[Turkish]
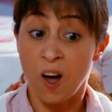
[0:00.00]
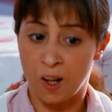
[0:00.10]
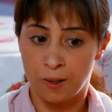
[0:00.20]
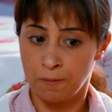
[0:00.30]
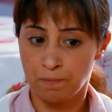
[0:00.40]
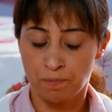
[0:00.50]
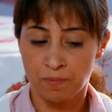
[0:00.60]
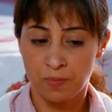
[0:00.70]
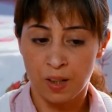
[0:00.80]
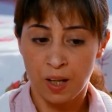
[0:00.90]
Al.
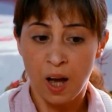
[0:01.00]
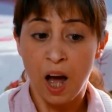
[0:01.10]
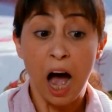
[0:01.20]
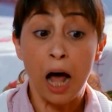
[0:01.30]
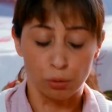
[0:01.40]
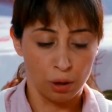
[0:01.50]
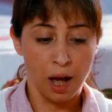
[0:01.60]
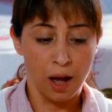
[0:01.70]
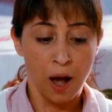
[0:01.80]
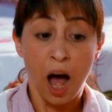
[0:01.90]
Al
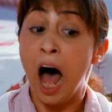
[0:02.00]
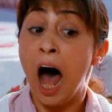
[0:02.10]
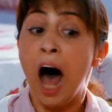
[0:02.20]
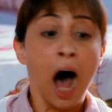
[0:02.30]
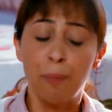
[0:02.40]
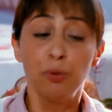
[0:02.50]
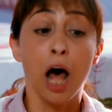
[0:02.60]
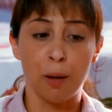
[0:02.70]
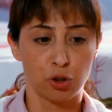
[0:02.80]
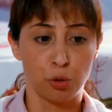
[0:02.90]
ula. Ha
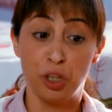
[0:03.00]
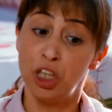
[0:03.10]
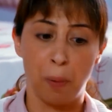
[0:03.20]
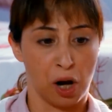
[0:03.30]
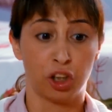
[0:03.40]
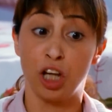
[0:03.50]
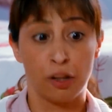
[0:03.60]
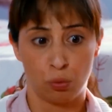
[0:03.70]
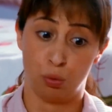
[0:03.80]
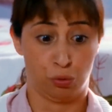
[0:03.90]
bu namusumu iki
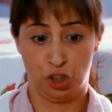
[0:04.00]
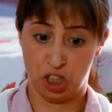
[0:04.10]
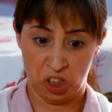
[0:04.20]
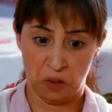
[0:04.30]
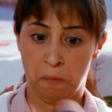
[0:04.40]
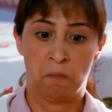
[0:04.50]
paralık ettiğin için.